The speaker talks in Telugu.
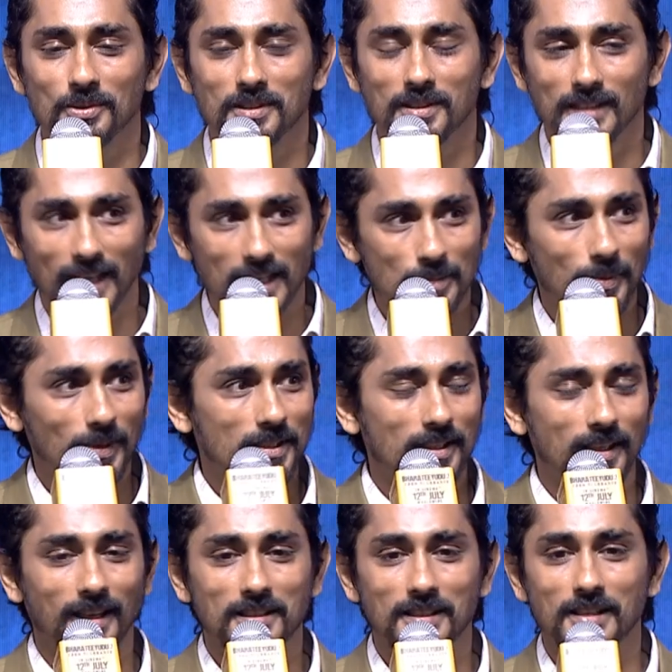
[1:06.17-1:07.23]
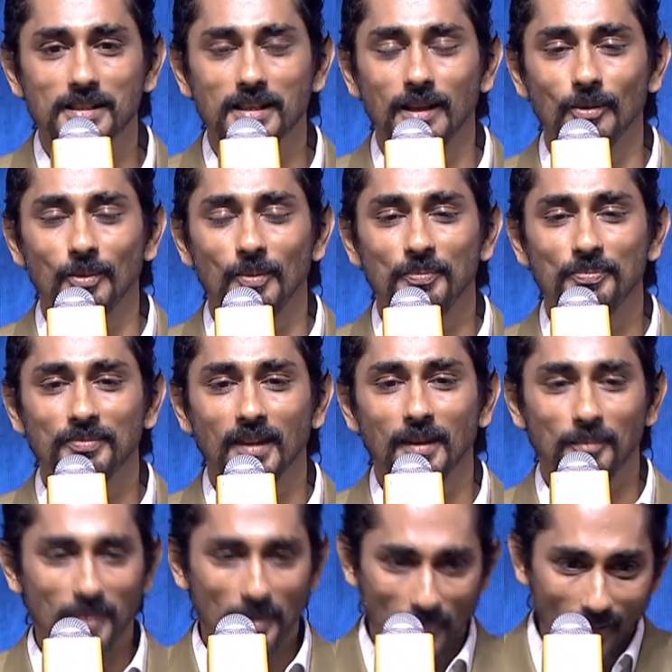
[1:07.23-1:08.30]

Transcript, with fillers: స్క్రీన్ స్పేస్ షేర్ చేశాను మీ